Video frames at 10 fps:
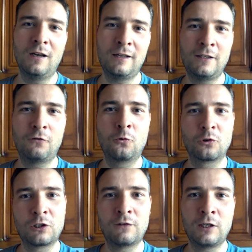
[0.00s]
они в
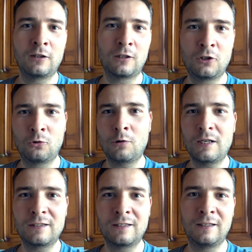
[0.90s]
курсе всей этой
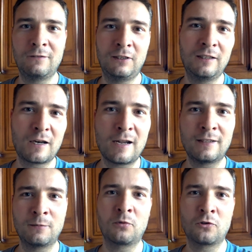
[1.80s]
ситуации, и вы
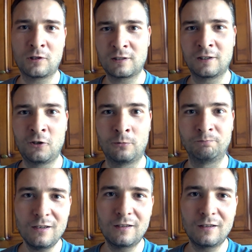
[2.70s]
играете просто с огнем.